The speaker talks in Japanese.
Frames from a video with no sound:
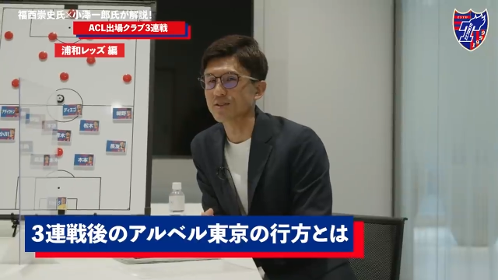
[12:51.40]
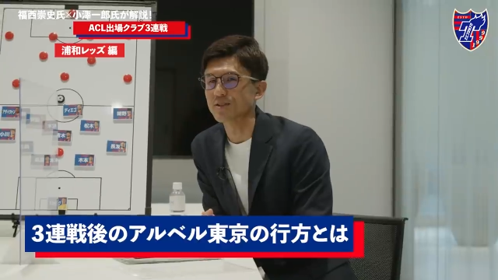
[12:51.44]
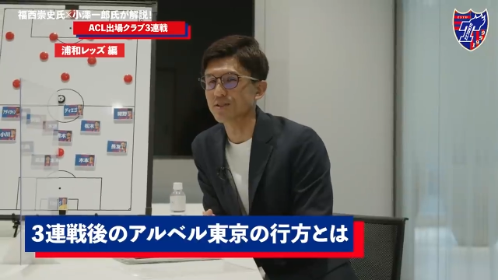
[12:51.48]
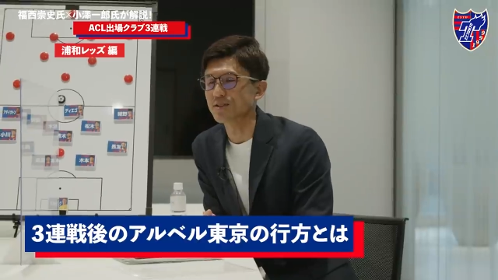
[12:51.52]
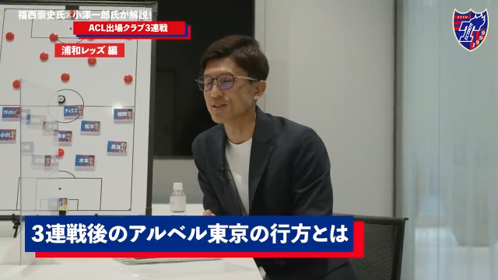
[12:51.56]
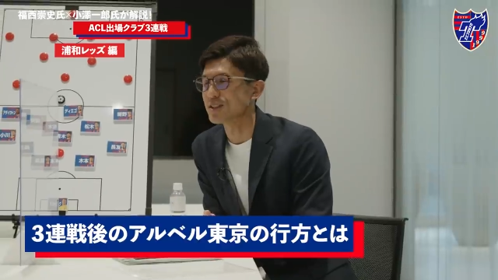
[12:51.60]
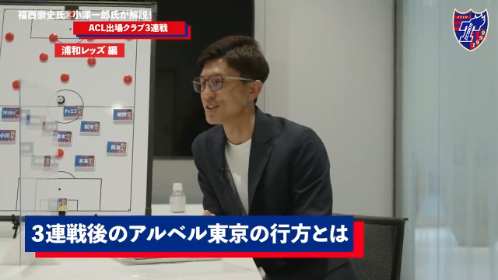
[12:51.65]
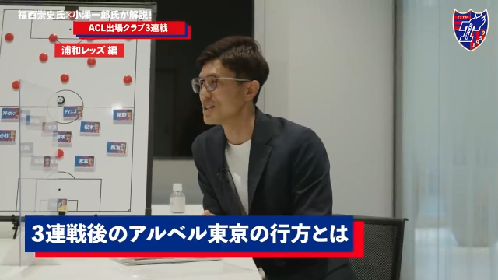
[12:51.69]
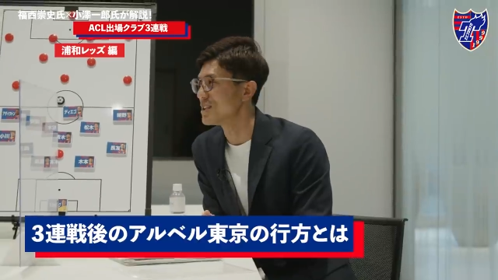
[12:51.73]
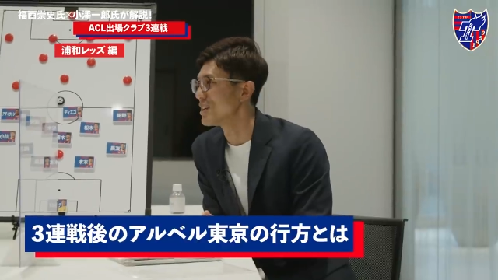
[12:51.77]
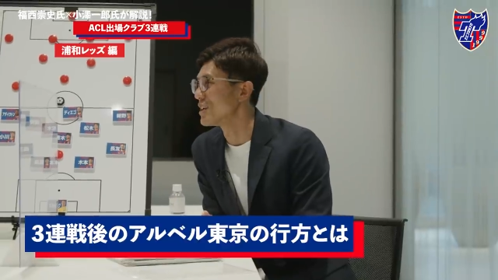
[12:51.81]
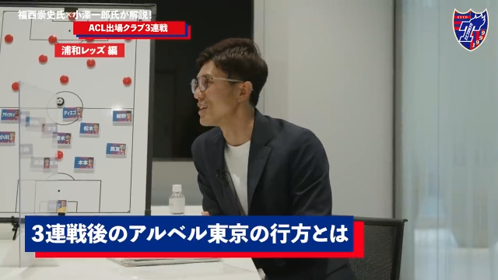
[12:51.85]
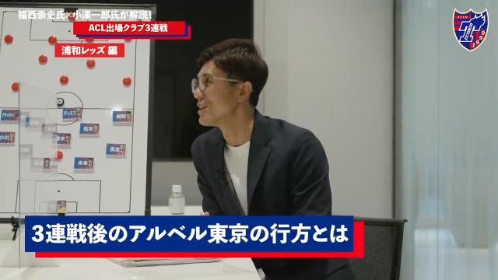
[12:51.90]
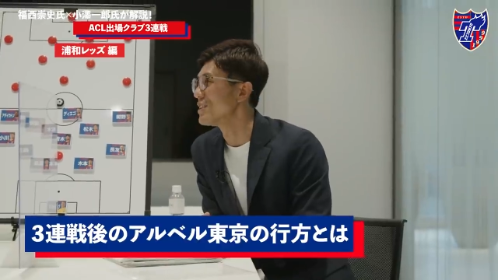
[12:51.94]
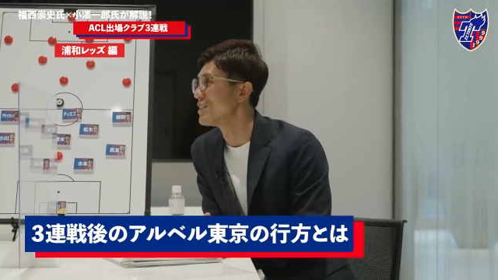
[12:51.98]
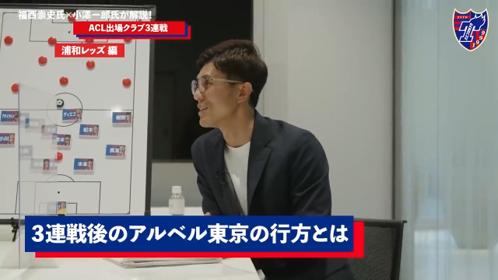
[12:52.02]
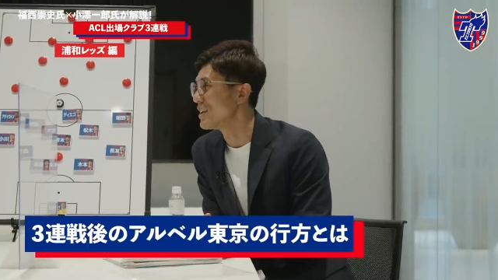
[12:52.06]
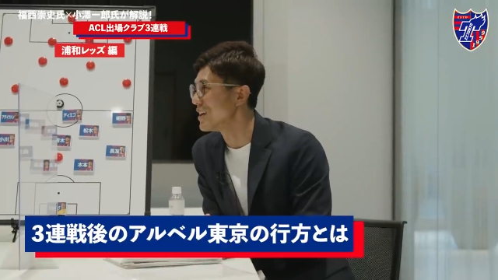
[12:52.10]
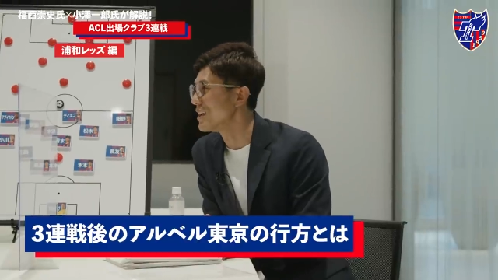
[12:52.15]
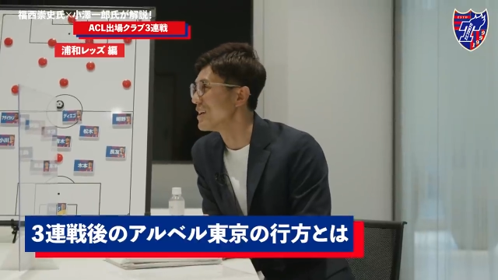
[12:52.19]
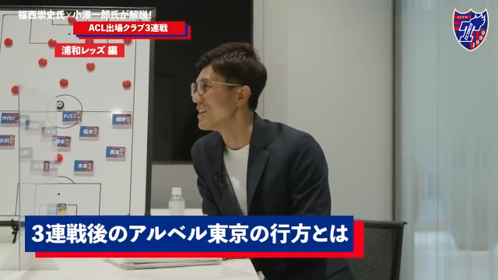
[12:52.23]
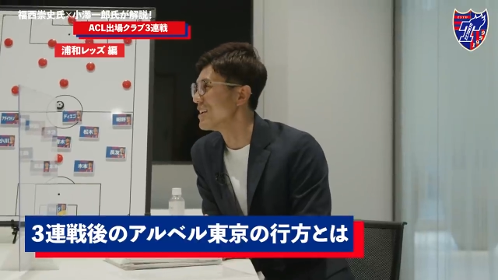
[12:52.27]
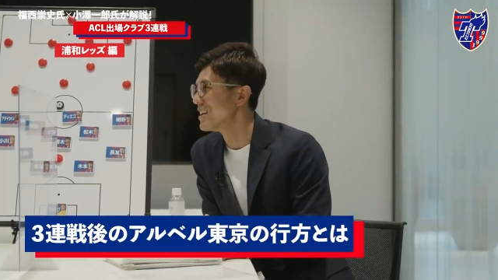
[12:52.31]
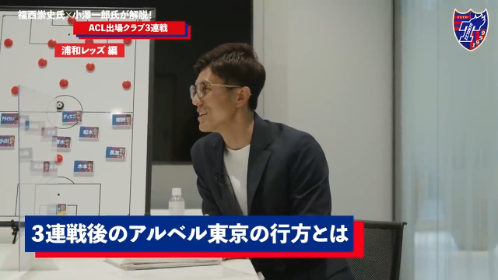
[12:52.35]
苦しい中で、
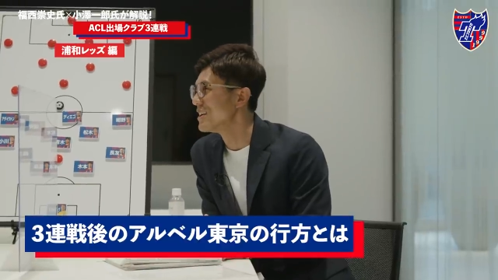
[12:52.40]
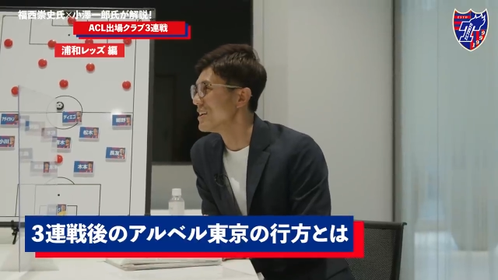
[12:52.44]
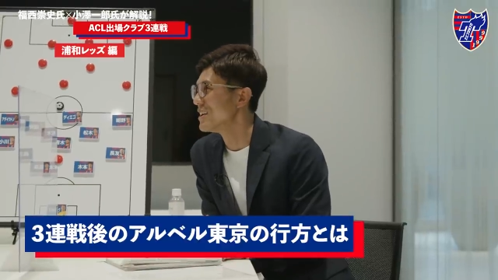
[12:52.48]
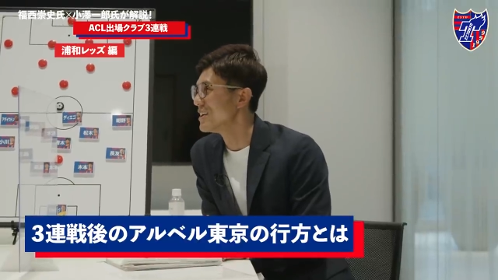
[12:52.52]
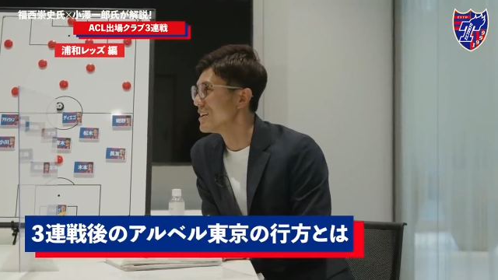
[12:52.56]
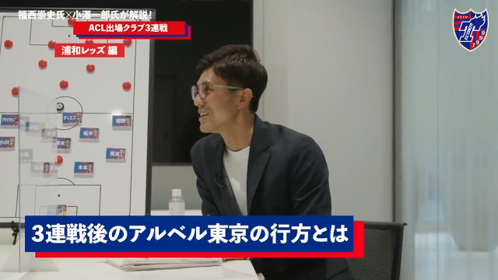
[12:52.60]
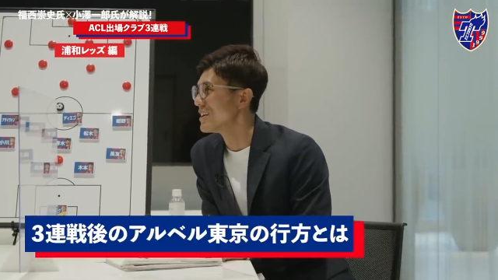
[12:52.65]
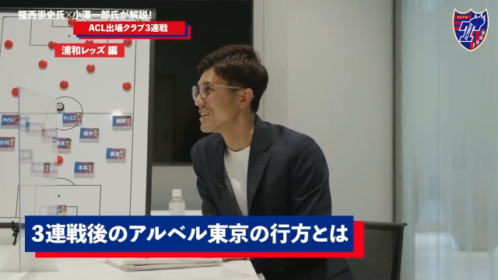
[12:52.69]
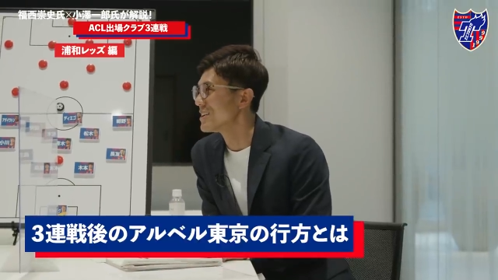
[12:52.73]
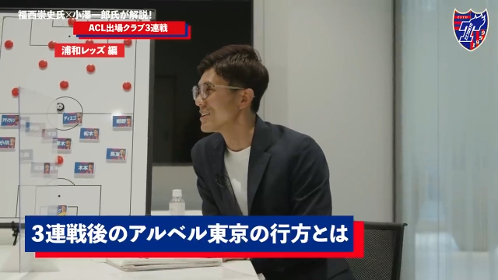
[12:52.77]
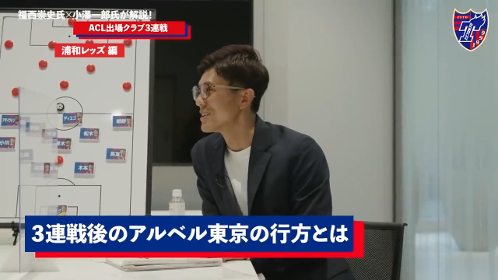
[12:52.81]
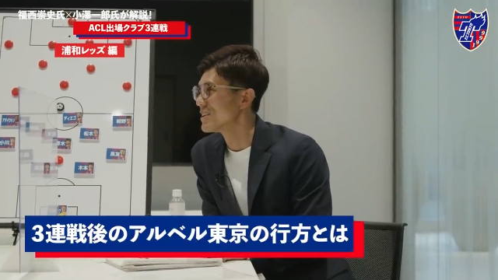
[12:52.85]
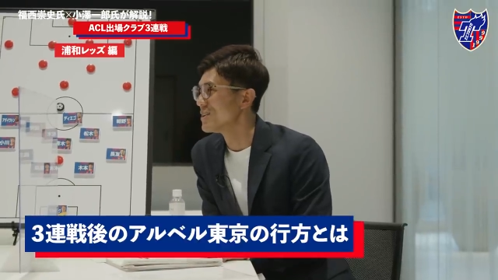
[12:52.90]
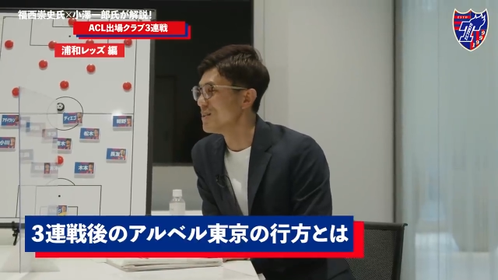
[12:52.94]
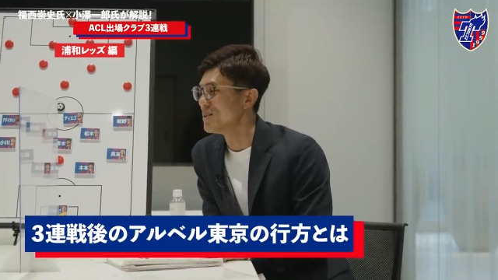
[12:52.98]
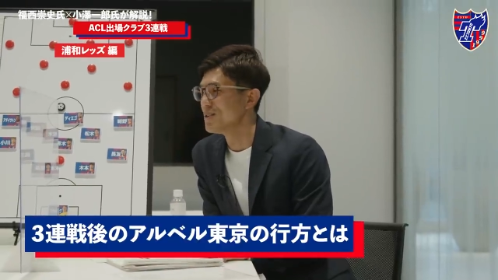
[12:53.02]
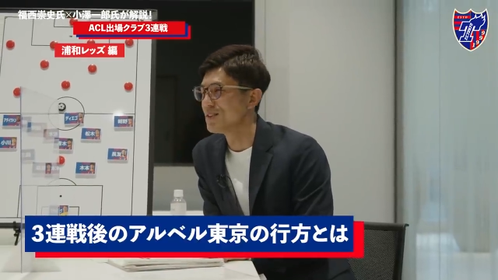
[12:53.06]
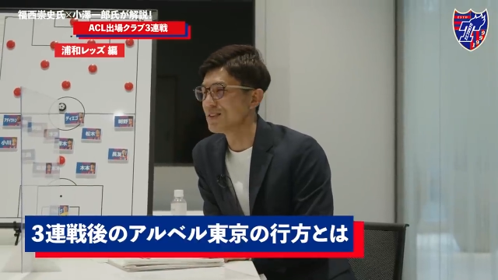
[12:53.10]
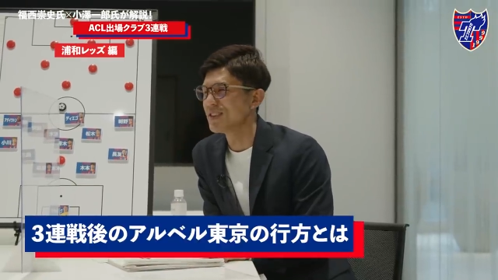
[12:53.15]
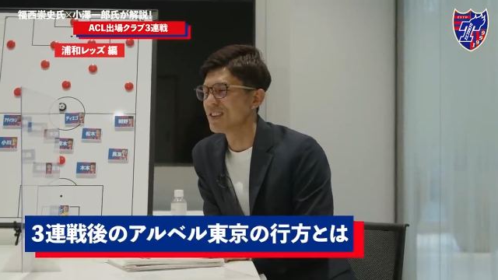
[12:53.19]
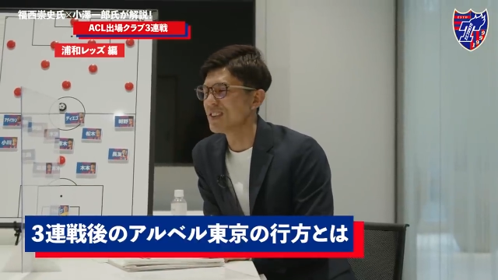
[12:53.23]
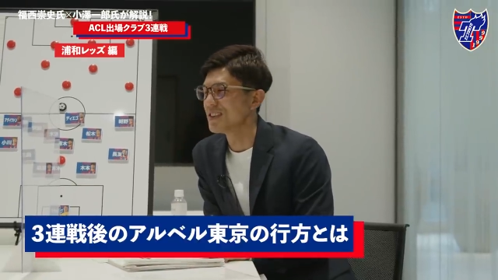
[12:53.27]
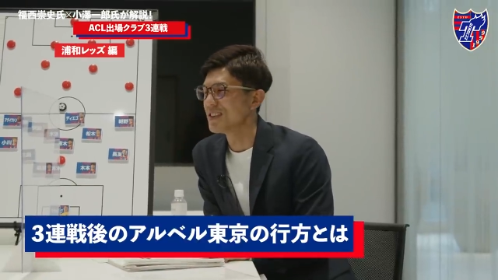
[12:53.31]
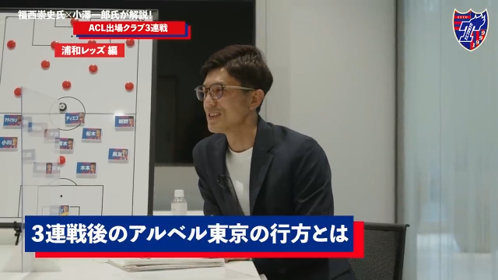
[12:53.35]
まあ
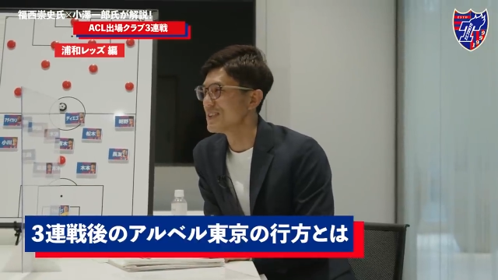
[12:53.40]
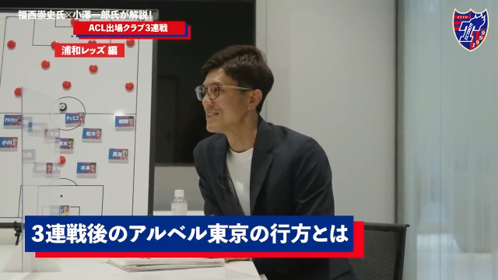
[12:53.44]
それ